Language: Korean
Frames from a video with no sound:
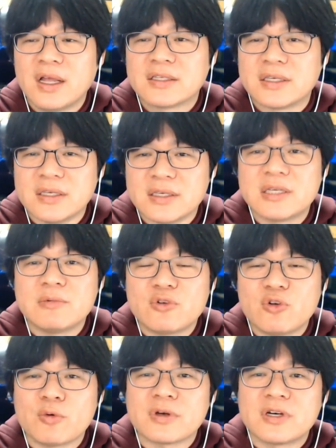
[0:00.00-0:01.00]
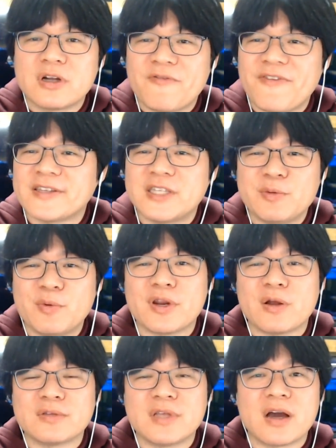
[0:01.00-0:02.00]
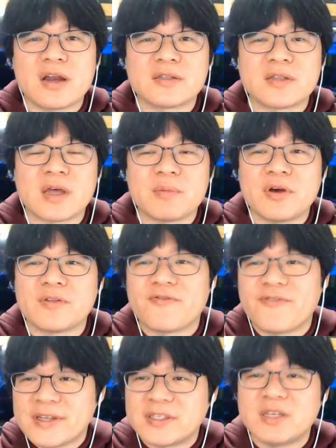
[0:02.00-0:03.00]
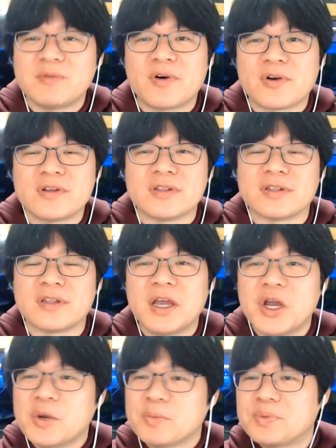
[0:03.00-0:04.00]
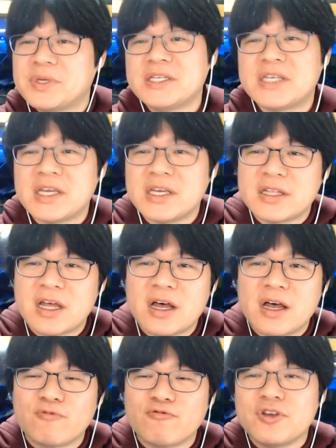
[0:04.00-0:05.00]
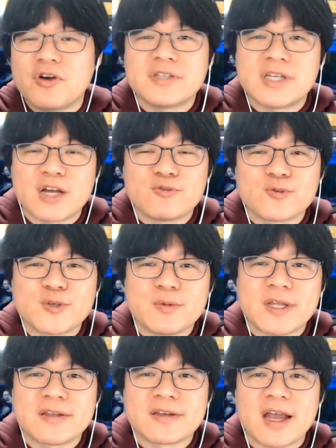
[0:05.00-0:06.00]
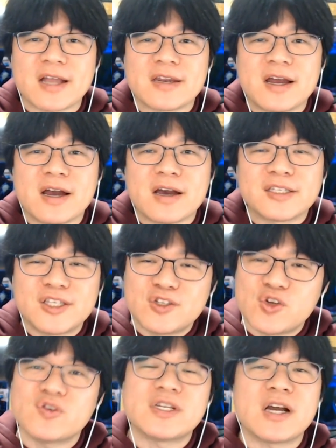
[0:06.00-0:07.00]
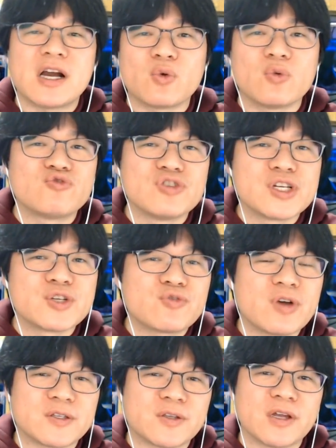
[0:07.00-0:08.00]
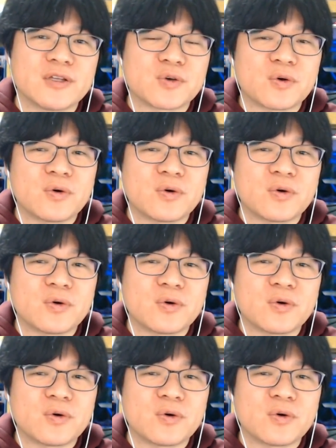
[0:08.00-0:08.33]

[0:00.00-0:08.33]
진심으로 그걸 페스티벌이라고 생각을 했다면 페스티벌은 BJ나 운영자가 중심이 되는 게 아니라 시청자가 노, 즐길 수가 있어야죠.